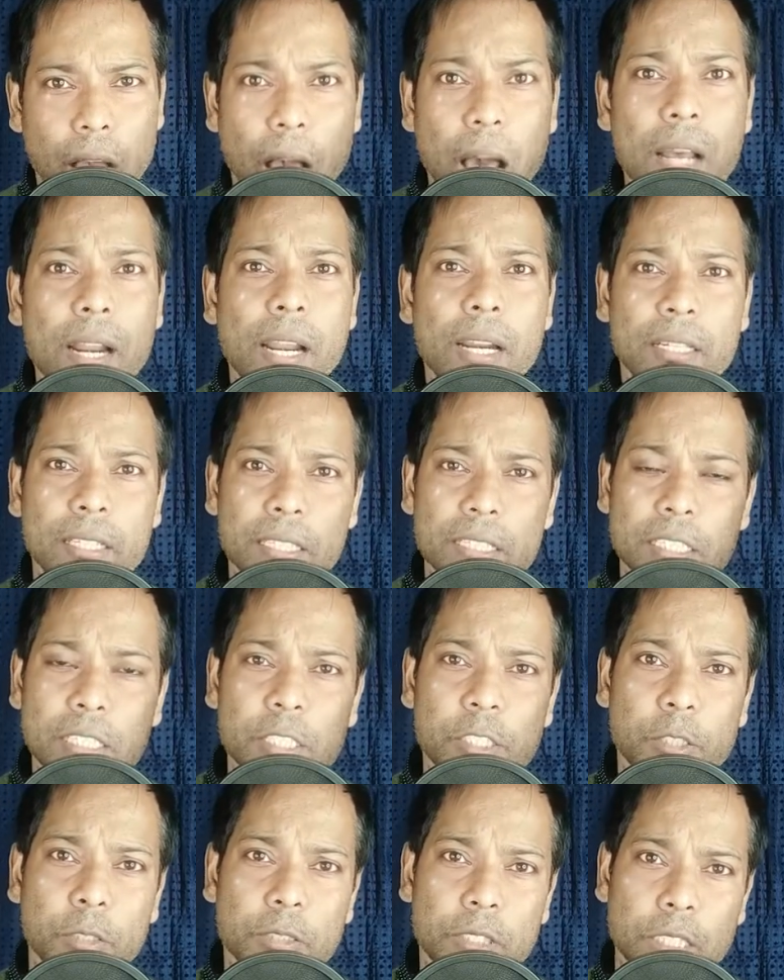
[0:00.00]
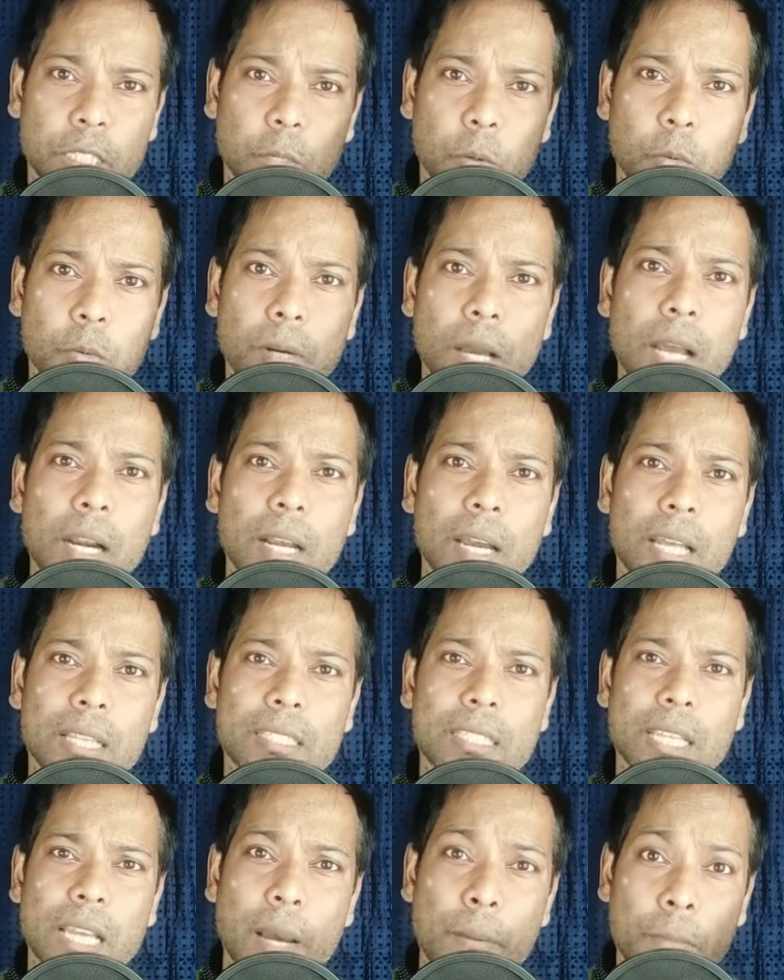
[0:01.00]
আর একটা জিনিস হচ্ছে উনার
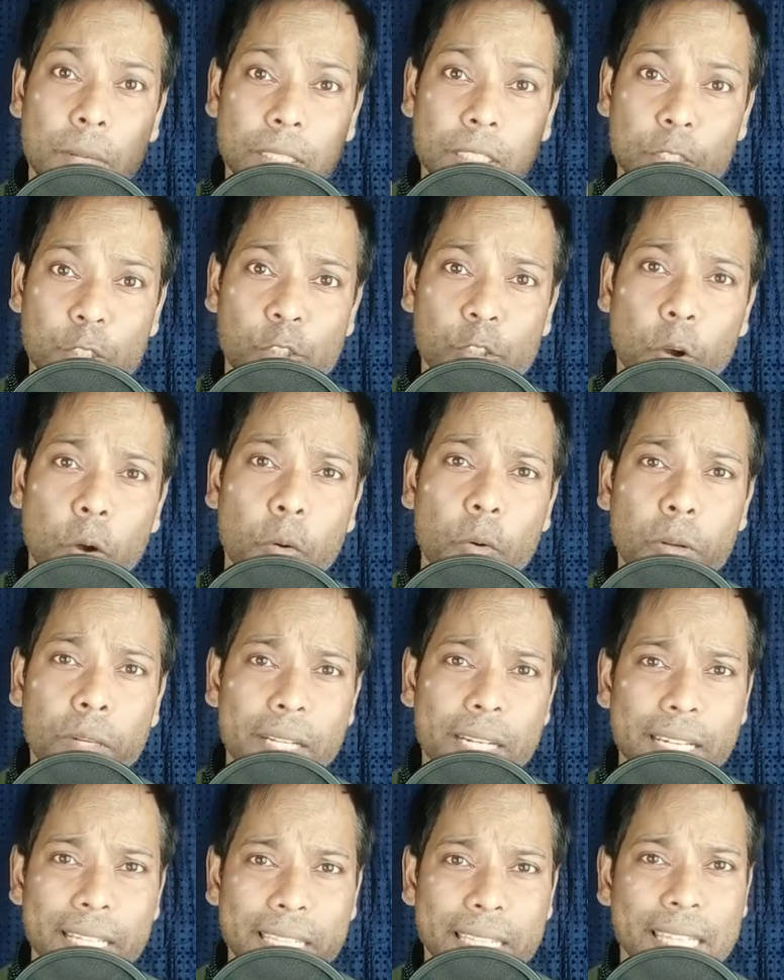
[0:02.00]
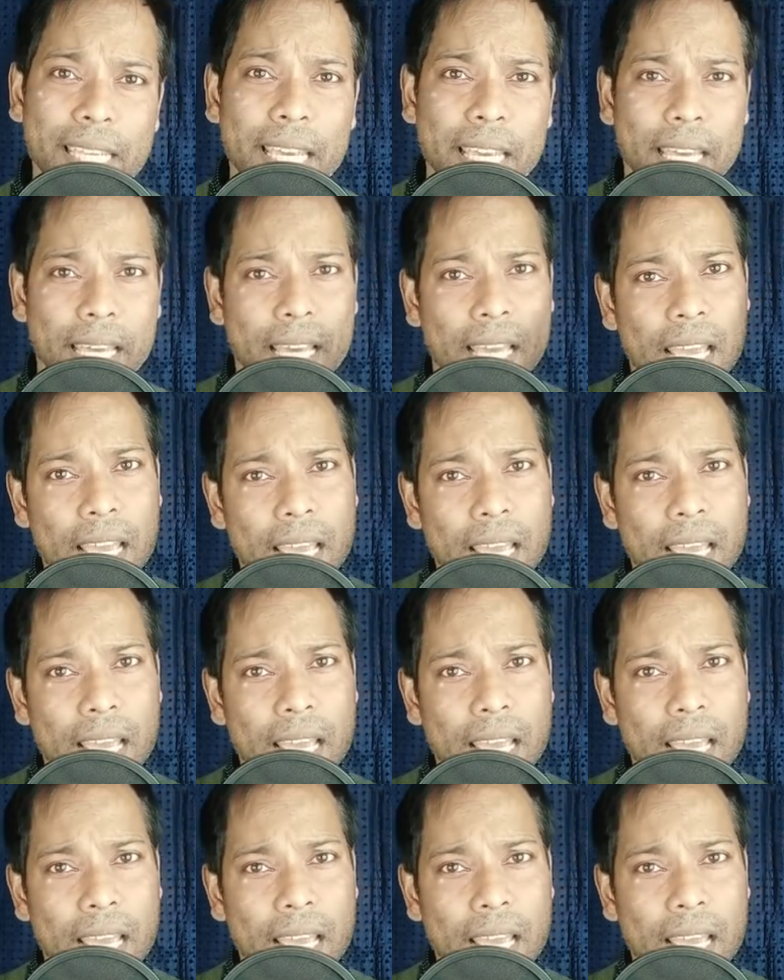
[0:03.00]
কাছে আমাদের সকলের গিয়ে